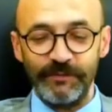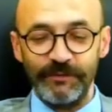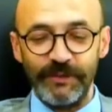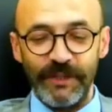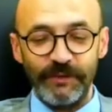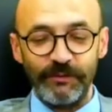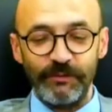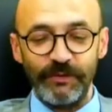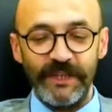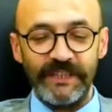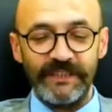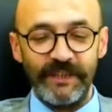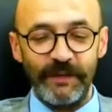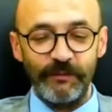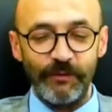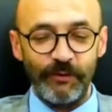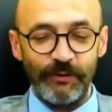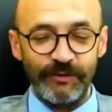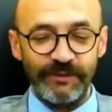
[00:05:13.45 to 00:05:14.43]
Bundan dolayı
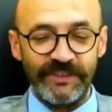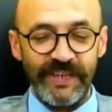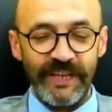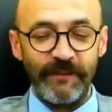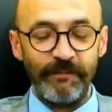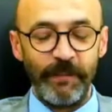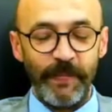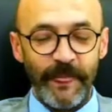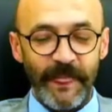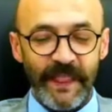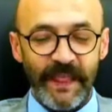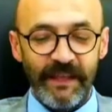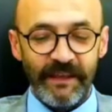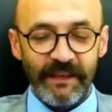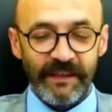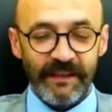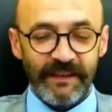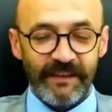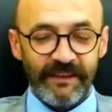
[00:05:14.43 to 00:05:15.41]
tabii önce
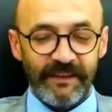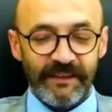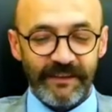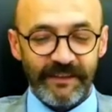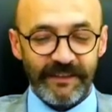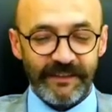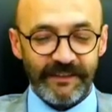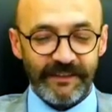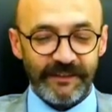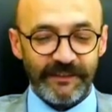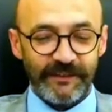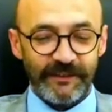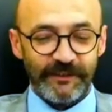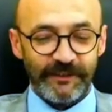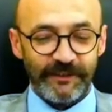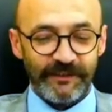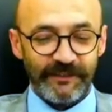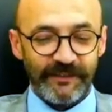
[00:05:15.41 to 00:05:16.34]
e,